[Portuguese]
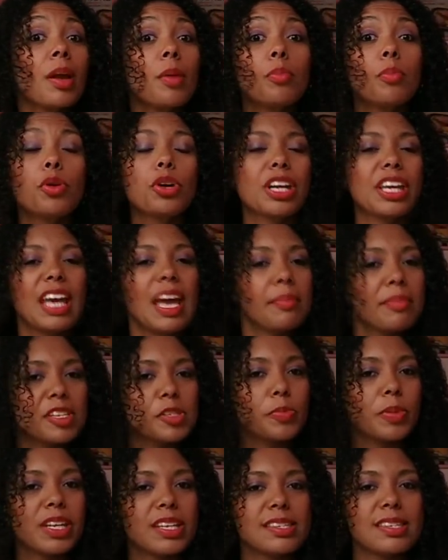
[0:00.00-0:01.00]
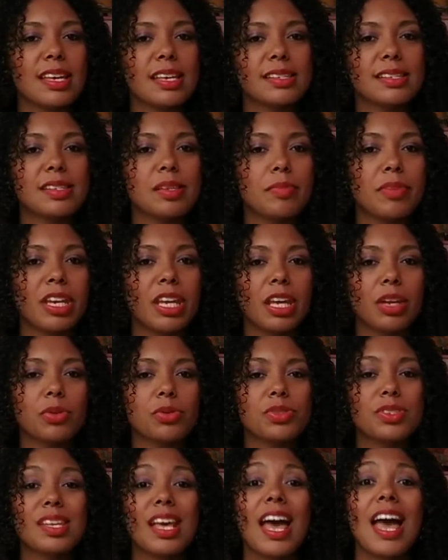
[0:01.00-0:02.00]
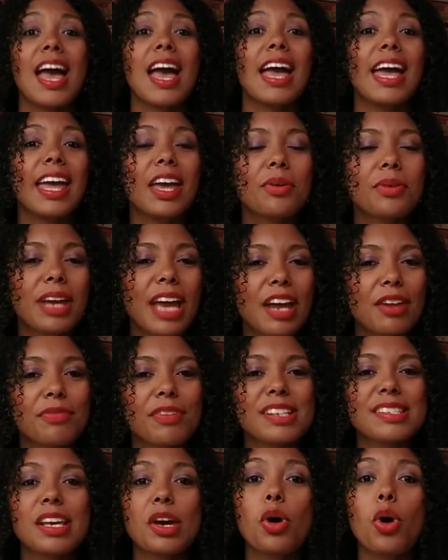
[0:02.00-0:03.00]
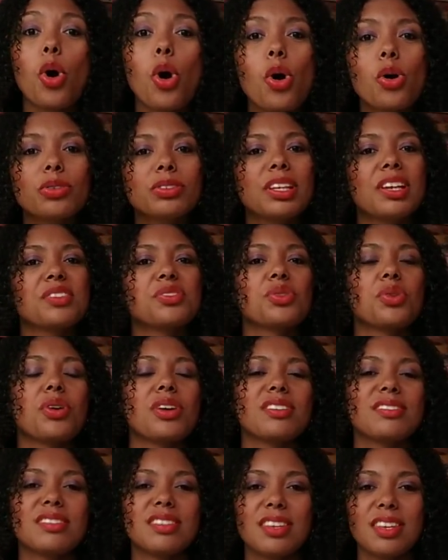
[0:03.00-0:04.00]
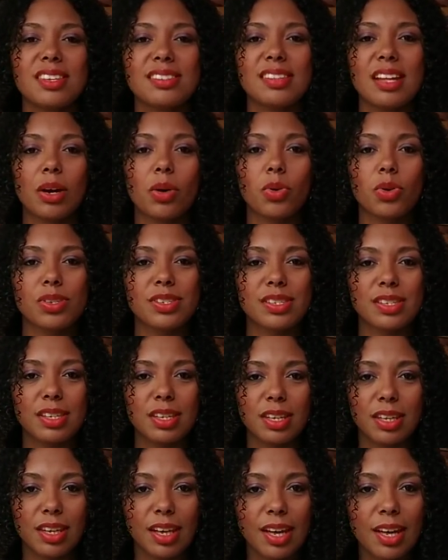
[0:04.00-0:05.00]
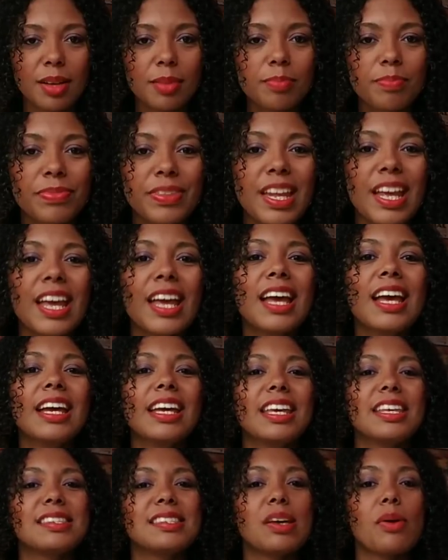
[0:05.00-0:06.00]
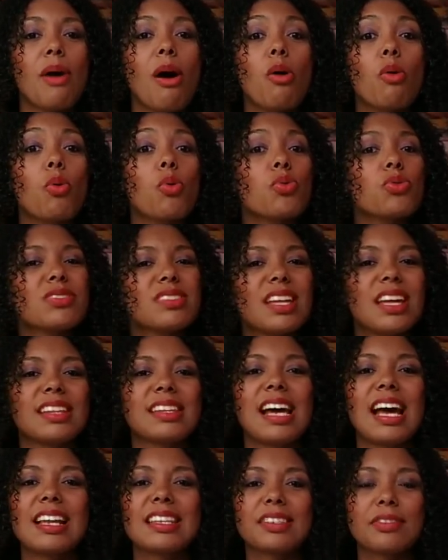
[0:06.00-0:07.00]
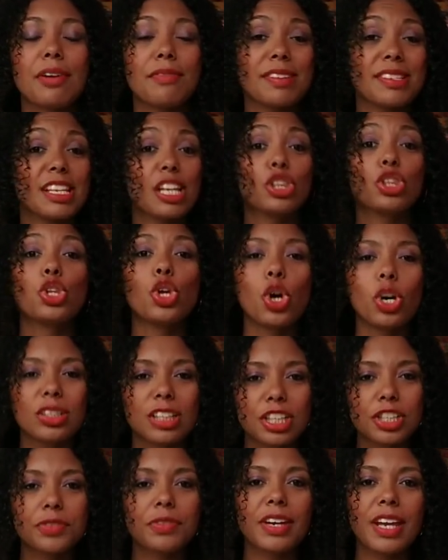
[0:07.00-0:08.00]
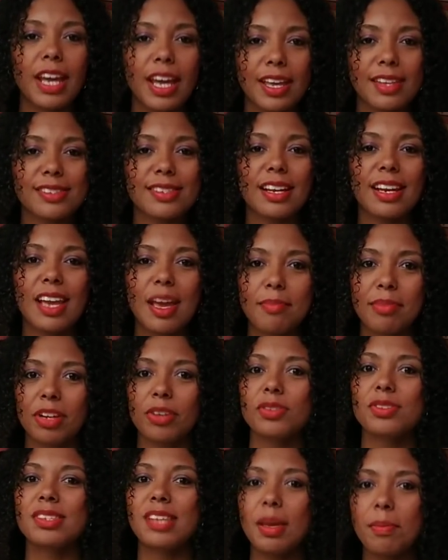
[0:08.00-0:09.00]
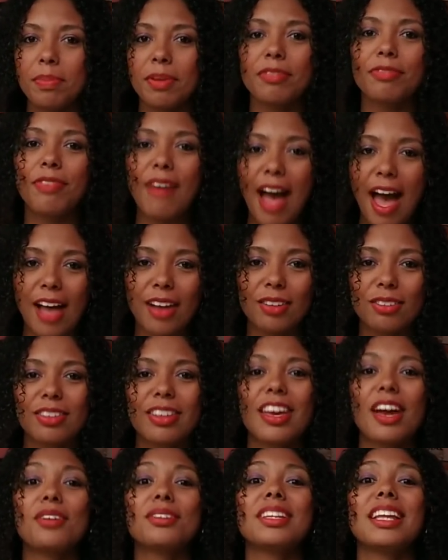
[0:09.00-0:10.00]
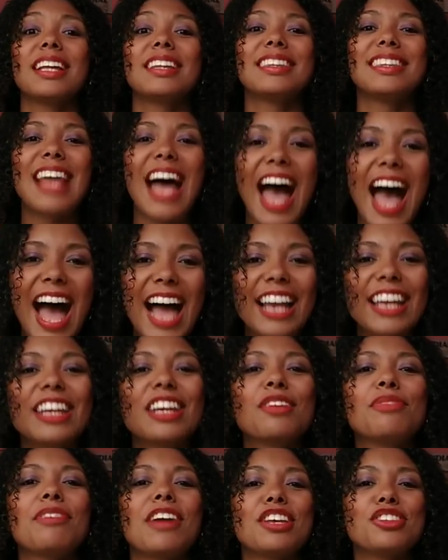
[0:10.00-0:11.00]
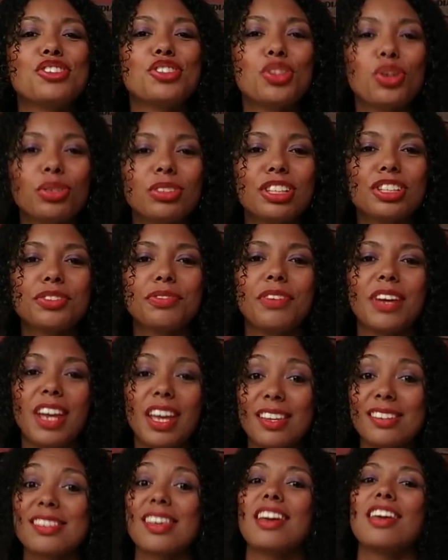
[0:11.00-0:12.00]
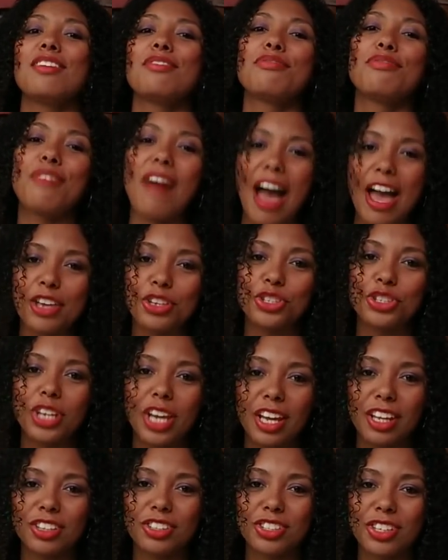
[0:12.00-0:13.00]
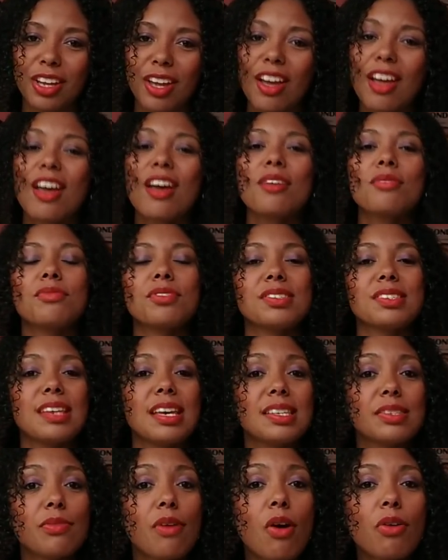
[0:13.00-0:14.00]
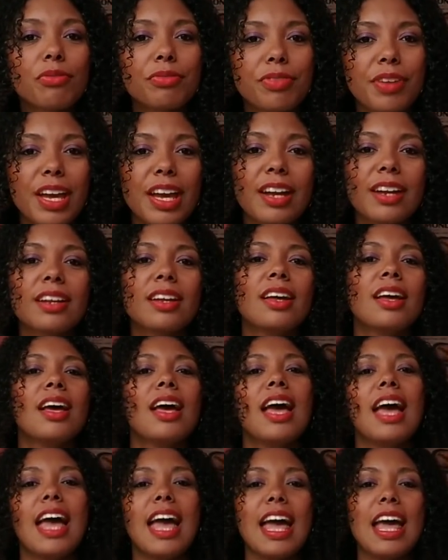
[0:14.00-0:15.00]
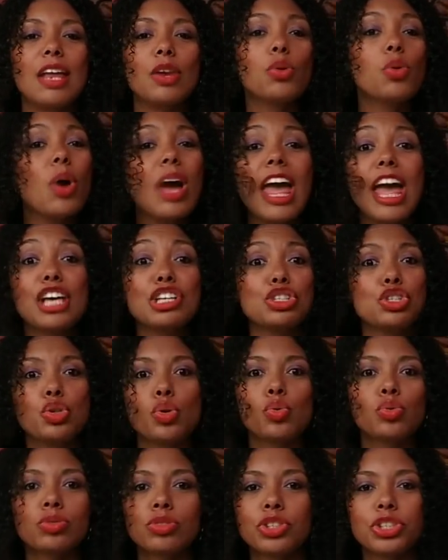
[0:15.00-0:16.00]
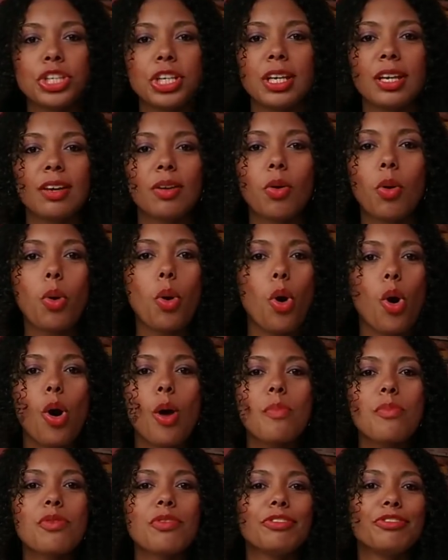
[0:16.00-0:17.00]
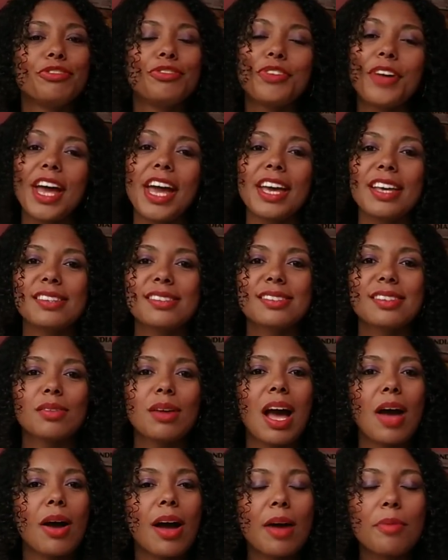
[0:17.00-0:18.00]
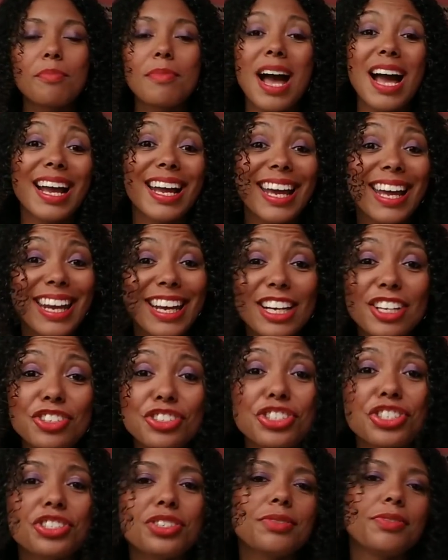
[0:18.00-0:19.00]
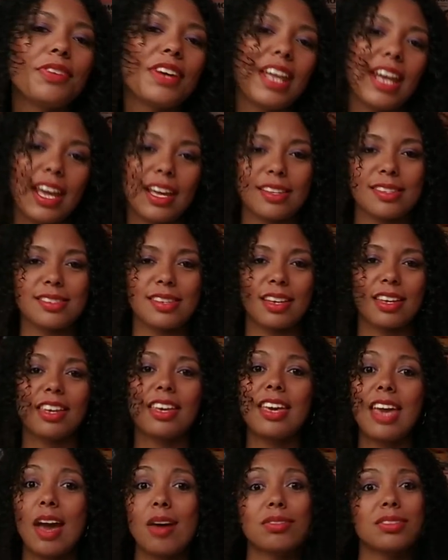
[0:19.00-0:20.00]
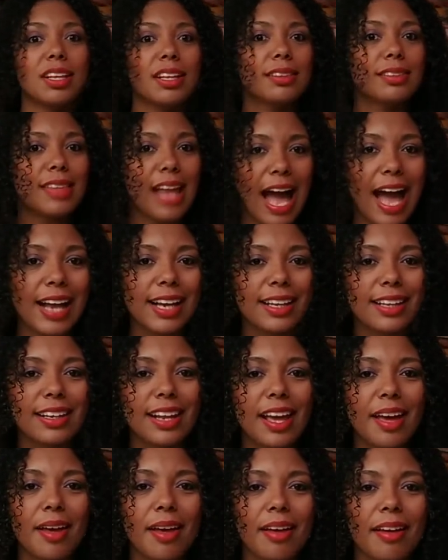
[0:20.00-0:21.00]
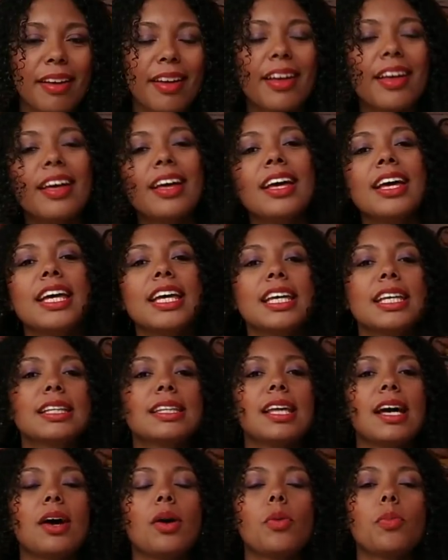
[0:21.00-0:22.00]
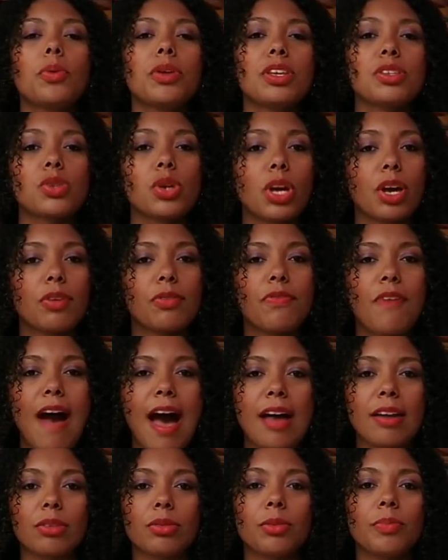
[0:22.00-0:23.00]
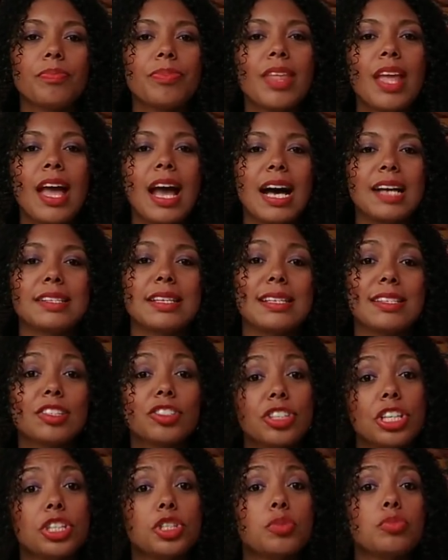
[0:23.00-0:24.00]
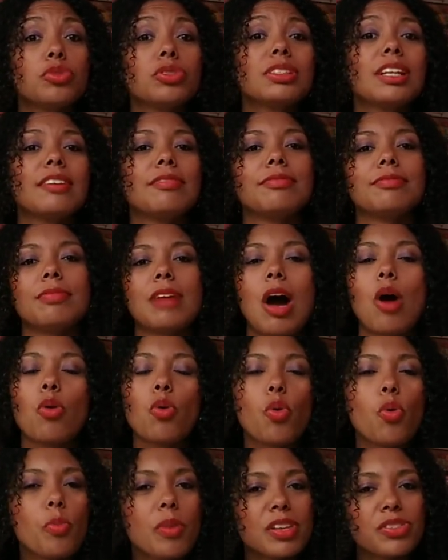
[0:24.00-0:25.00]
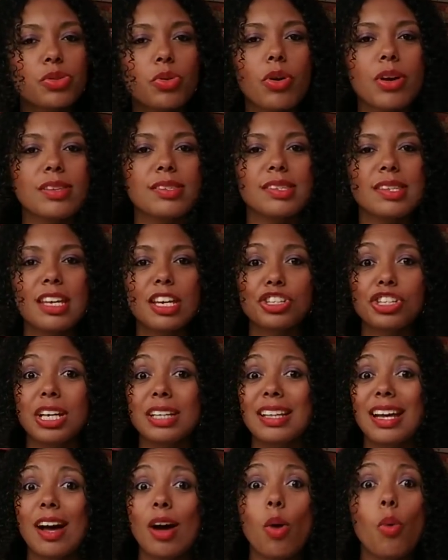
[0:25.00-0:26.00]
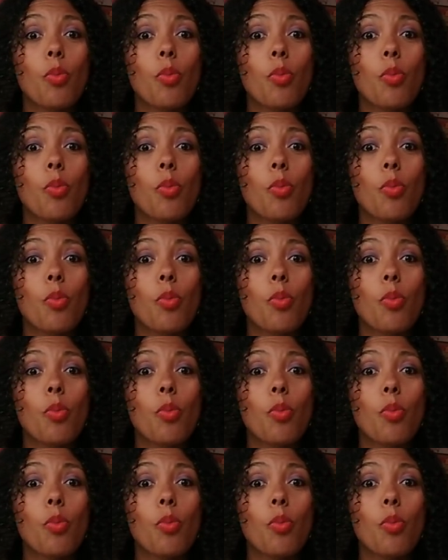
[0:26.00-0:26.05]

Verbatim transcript: Por que, meus princesas e meninos? Eu quero fazer outras coisinhas na cozinha, que são alguns detalhes que vai fazer toda a diferença. Lembra que eu sempre falo que é o detalhe que faz toda a diferença e faz, gente. Vocês vão ver é, no rejunte como fez uma grande diferença, que é o detalhe, né? Então, por isso que eu falo, às vezes a gente muda algumas coisinhas, já dá